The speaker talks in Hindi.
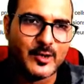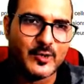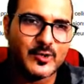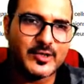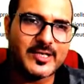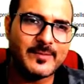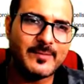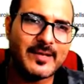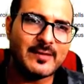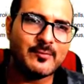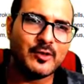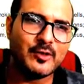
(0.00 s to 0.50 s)

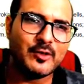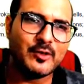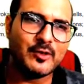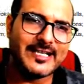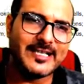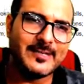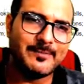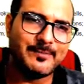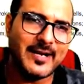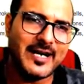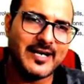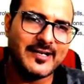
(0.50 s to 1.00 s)
उसके बाद बोलता है
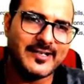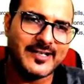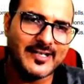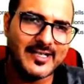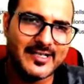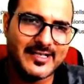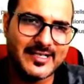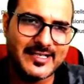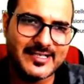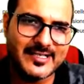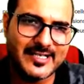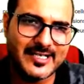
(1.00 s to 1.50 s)
कि
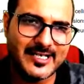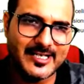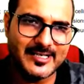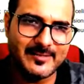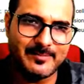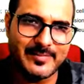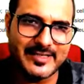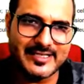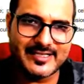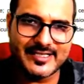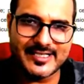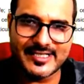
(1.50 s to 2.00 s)
पार्टिकल नेचर एंड
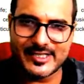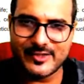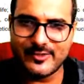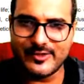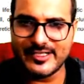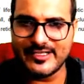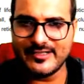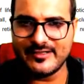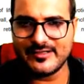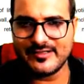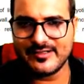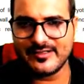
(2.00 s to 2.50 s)
बेसिक
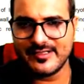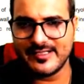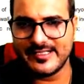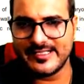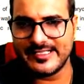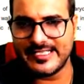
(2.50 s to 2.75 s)
यूनिट